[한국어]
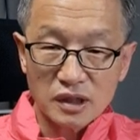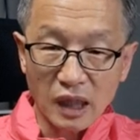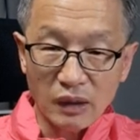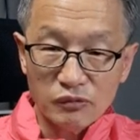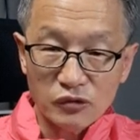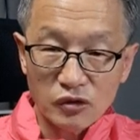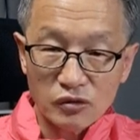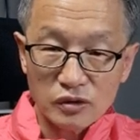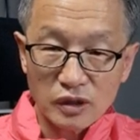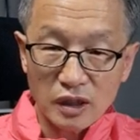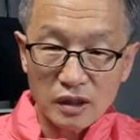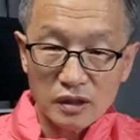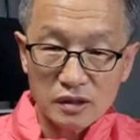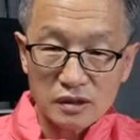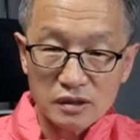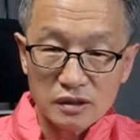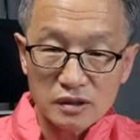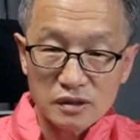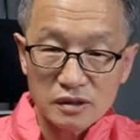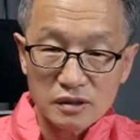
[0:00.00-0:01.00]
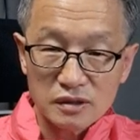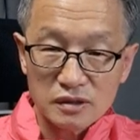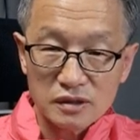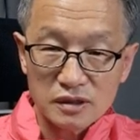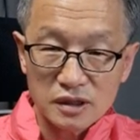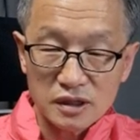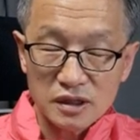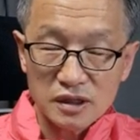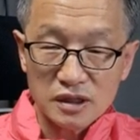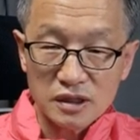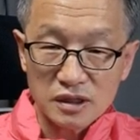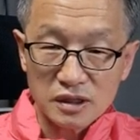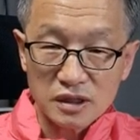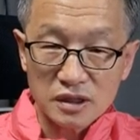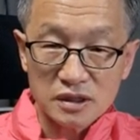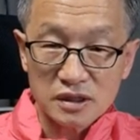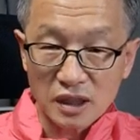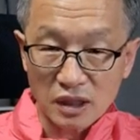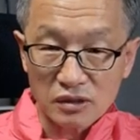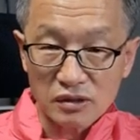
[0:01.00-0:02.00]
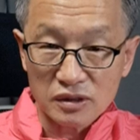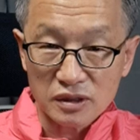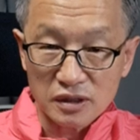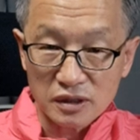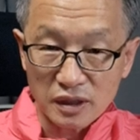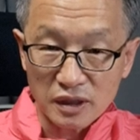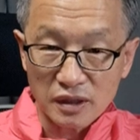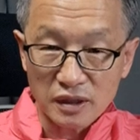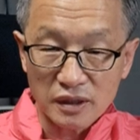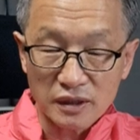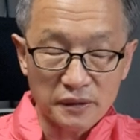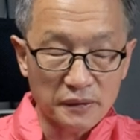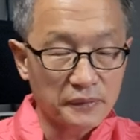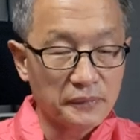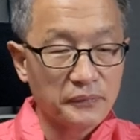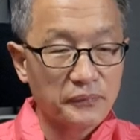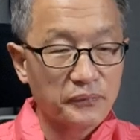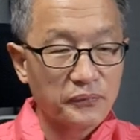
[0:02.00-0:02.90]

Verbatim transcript: 남로당이 일으킨 사건인데